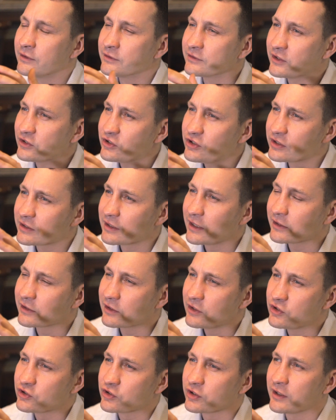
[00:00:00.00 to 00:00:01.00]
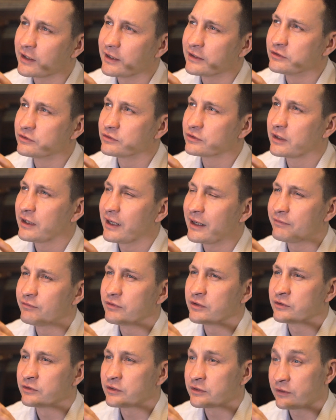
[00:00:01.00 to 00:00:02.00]
Значительное отличие от
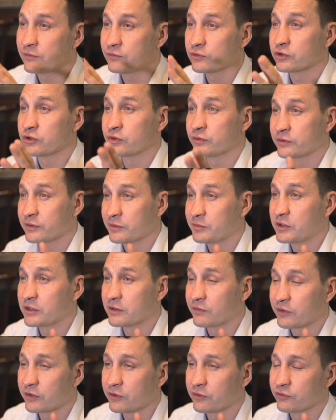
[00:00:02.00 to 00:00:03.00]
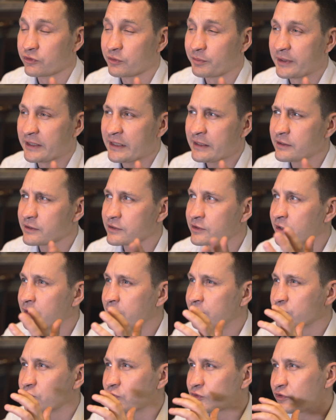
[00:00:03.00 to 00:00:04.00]
кавы того же знаменитого региона Пенедес
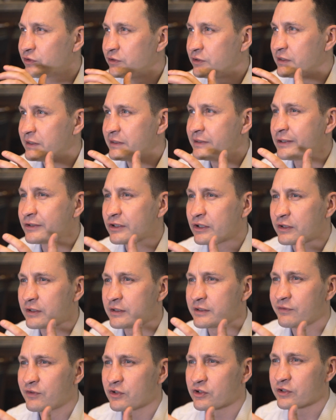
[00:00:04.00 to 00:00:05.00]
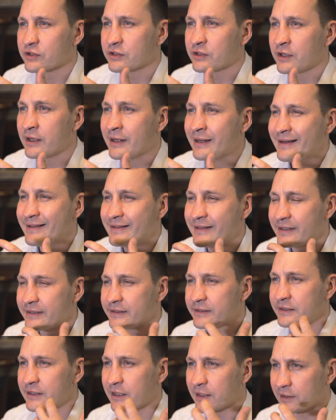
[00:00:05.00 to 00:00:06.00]
в том, что здесь нет этой свежести.
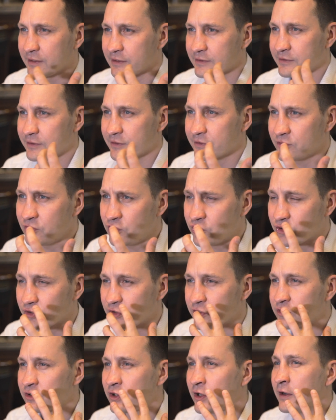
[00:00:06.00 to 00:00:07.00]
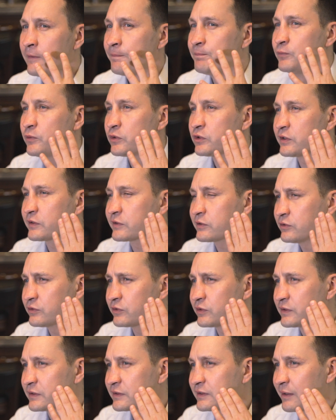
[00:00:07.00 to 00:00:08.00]
Есть яркость, насыщенность, но
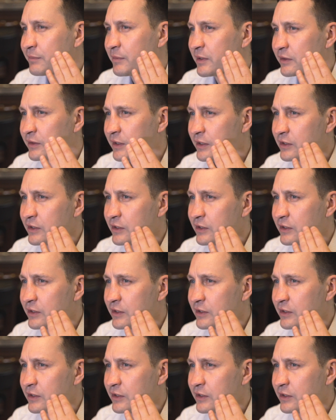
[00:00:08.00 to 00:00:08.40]
кислотность заметно